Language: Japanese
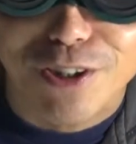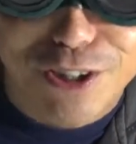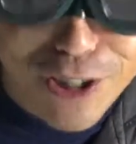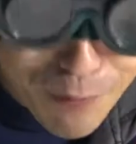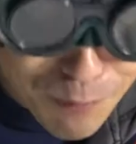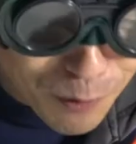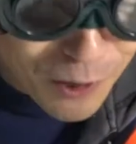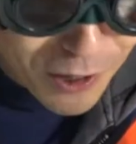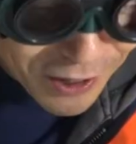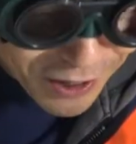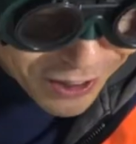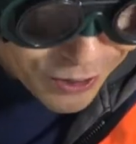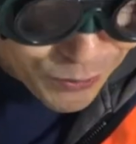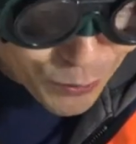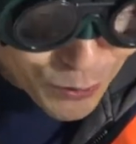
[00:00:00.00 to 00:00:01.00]
しかも、
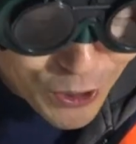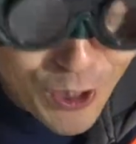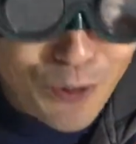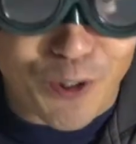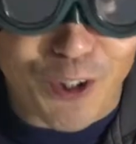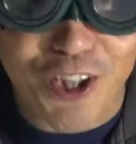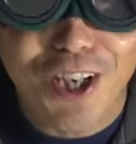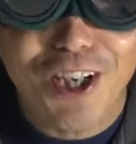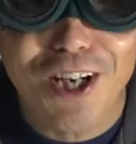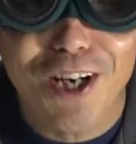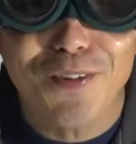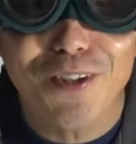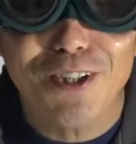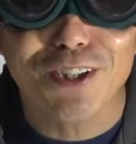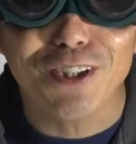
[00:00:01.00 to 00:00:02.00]
トニーレン警
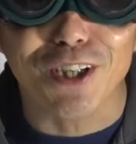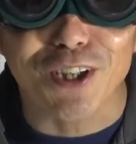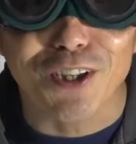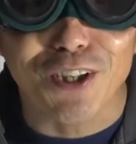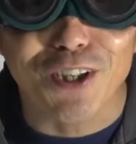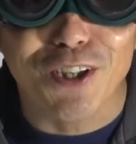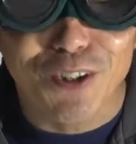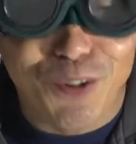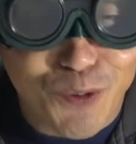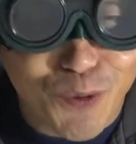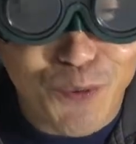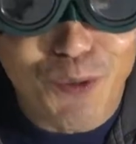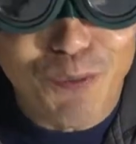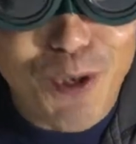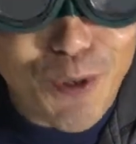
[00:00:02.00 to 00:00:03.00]
官ですからね、とん
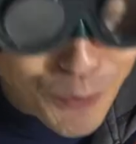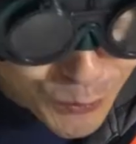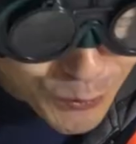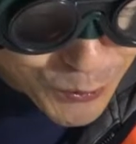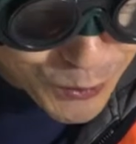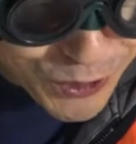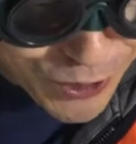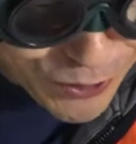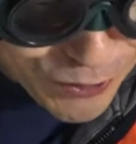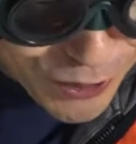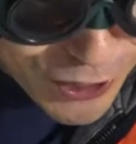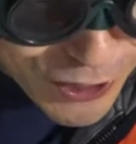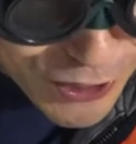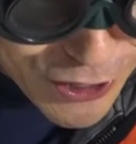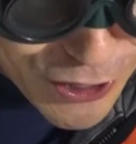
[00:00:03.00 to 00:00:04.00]
でもないことをしてるわ
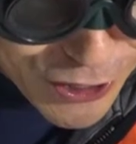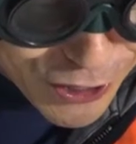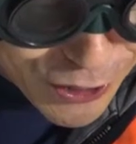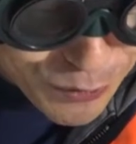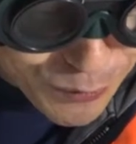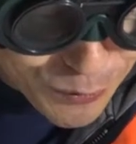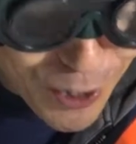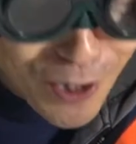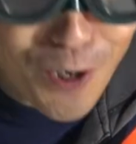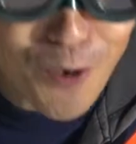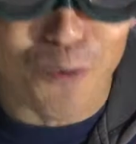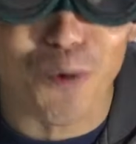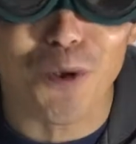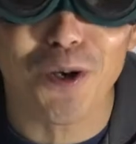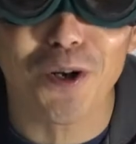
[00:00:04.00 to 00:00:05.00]
けですけれども、なんか
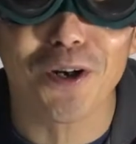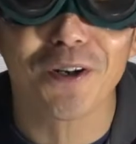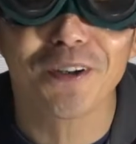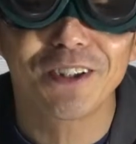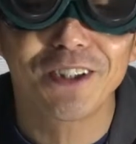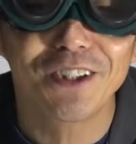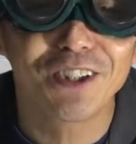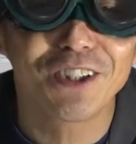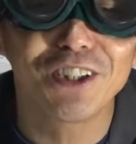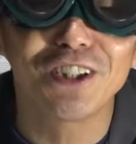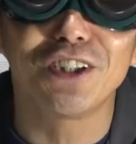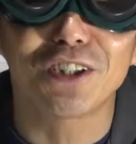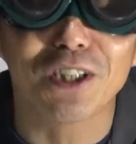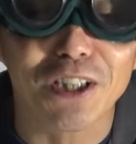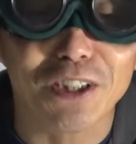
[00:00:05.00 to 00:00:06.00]
これが
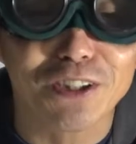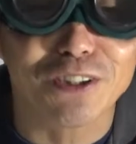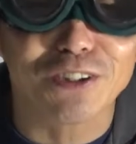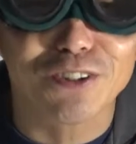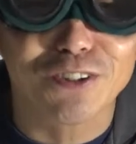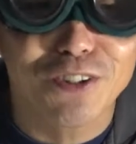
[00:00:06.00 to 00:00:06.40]
いい感じなんです